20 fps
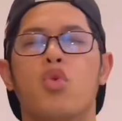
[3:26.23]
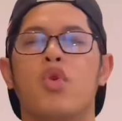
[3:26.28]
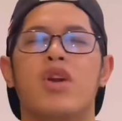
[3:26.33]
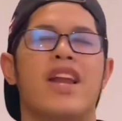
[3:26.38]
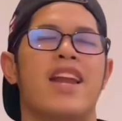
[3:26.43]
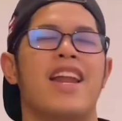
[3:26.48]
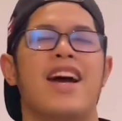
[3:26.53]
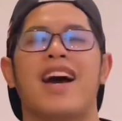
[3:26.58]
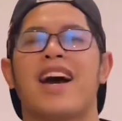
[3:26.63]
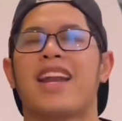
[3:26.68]

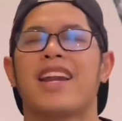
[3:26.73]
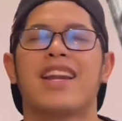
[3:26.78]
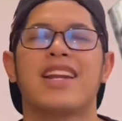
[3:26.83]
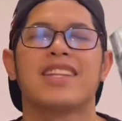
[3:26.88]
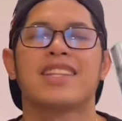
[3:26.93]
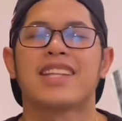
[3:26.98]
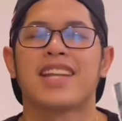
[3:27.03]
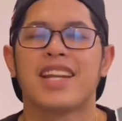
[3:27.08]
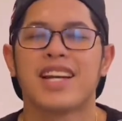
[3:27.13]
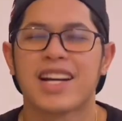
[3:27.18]
Ulanan ka na
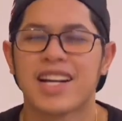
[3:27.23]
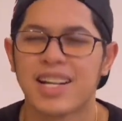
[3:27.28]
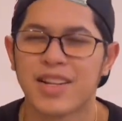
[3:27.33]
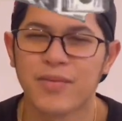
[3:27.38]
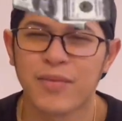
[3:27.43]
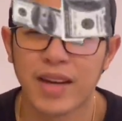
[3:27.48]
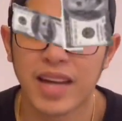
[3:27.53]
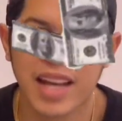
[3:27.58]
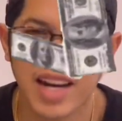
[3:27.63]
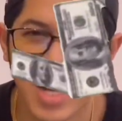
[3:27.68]
lang talaga
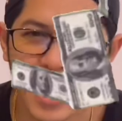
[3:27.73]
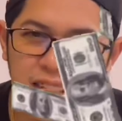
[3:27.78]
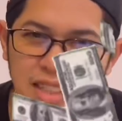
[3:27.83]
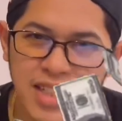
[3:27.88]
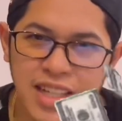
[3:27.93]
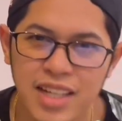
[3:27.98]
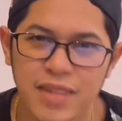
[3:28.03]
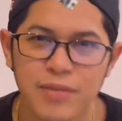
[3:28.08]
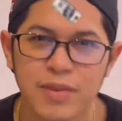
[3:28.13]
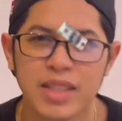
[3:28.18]
ng pera
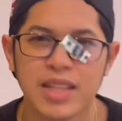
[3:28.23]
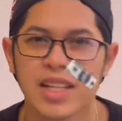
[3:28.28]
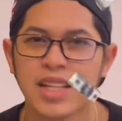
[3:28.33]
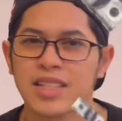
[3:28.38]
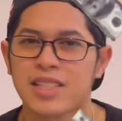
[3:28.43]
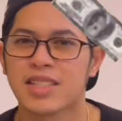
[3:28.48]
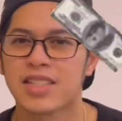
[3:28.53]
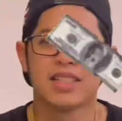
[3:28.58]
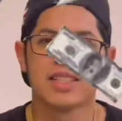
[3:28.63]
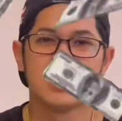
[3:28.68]
kasi
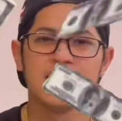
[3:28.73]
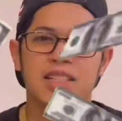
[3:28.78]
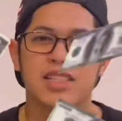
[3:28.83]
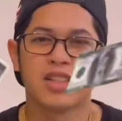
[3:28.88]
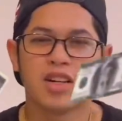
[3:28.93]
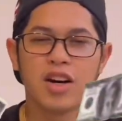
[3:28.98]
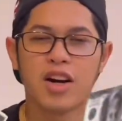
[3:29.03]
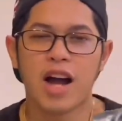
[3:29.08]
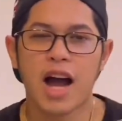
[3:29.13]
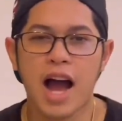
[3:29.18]
madalas
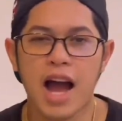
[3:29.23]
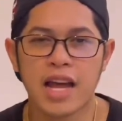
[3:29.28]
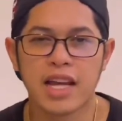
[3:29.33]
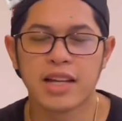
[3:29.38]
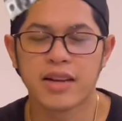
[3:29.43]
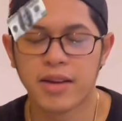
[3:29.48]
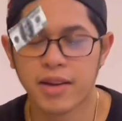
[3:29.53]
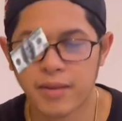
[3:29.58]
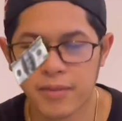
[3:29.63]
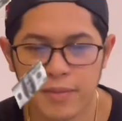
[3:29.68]
dito
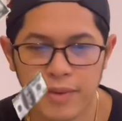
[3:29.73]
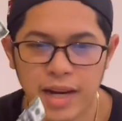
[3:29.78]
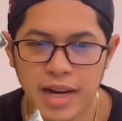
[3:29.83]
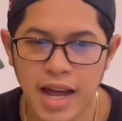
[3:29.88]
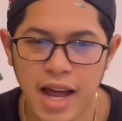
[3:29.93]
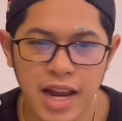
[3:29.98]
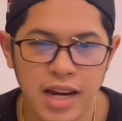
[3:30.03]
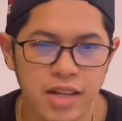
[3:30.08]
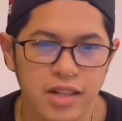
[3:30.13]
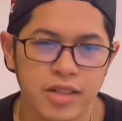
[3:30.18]
ay
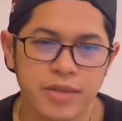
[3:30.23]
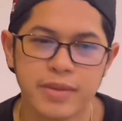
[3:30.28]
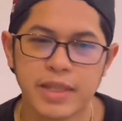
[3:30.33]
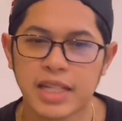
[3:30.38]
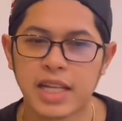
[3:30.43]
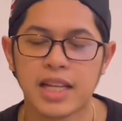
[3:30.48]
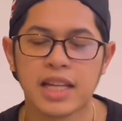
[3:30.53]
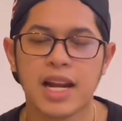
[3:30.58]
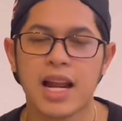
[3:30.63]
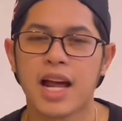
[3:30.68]
panalo,
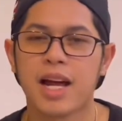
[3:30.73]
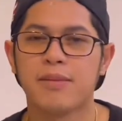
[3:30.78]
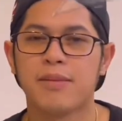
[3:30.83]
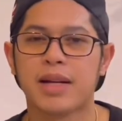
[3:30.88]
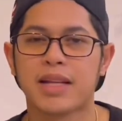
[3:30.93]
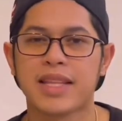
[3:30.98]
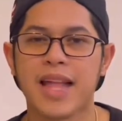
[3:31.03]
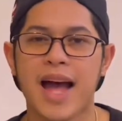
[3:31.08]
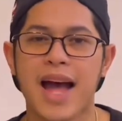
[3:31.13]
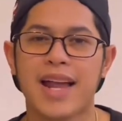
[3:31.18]
bihira,
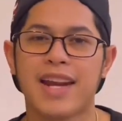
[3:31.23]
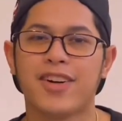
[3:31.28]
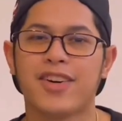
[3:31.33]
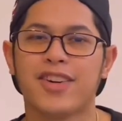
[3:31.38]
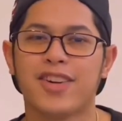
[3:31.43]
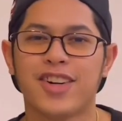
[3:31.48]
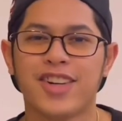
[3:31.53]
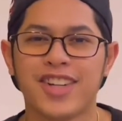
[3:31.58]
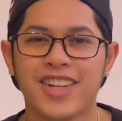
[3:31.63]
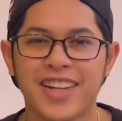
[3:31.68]
matalo.
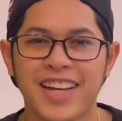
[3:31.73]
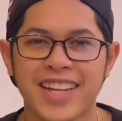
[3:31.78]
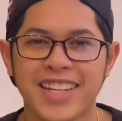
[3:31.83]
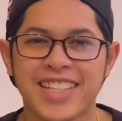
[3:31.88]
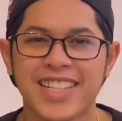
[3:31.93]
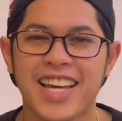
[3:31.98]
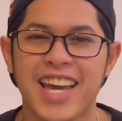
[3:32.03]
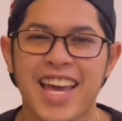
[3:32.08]
Oh.